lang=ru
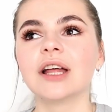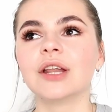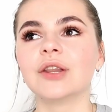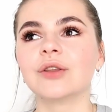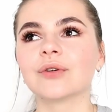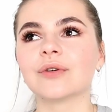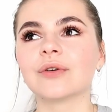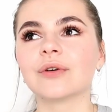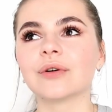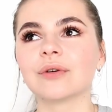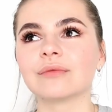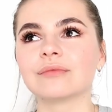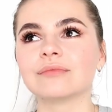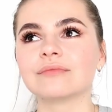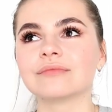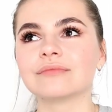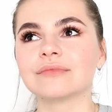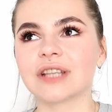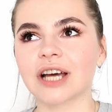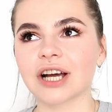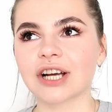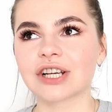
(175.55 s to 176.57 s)
но
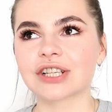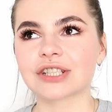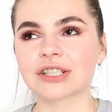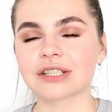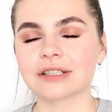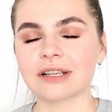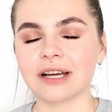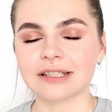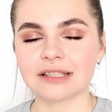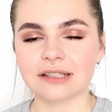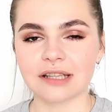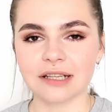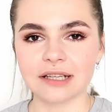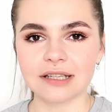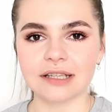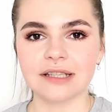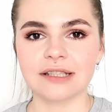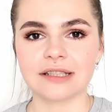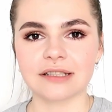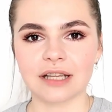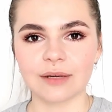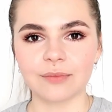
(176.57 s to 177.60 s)
также
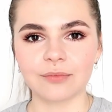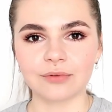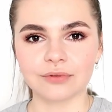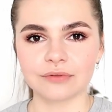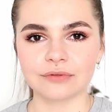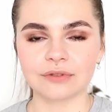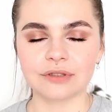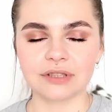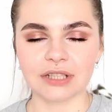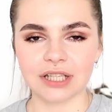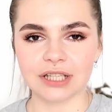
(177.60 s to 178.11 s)
остальные дела будут,